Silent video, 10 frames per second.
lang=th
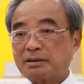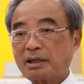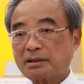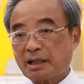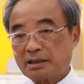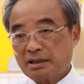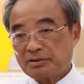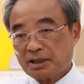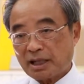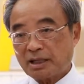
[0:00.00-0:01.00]
ตั้งแต่ที่
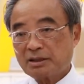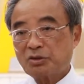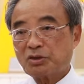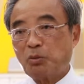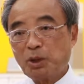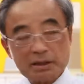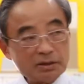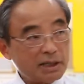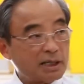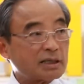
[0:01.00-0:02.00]
เสด็จครั้งที่2บุรินทร์
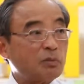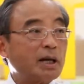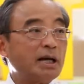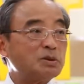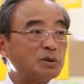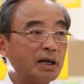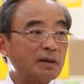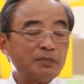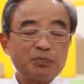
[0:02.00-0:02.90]
ก็ยังทำงานอยู่นะ